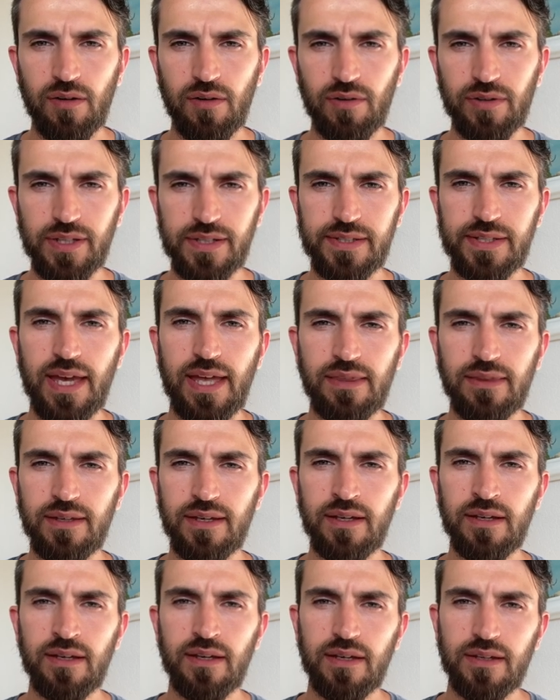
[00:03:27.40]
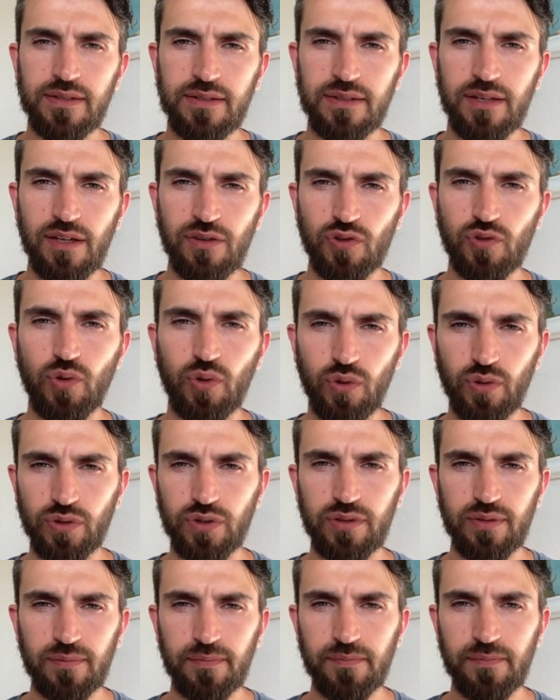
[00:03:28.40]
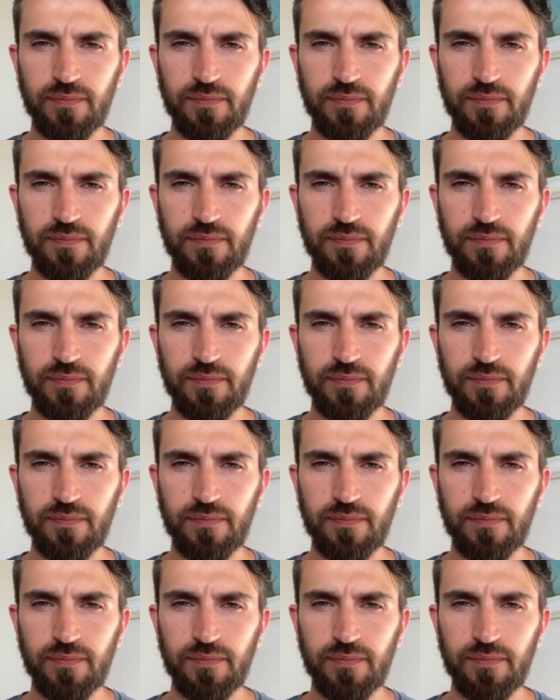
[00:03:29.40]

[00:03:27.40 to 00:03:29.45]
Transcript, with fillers: Und das Ende ist der Tod.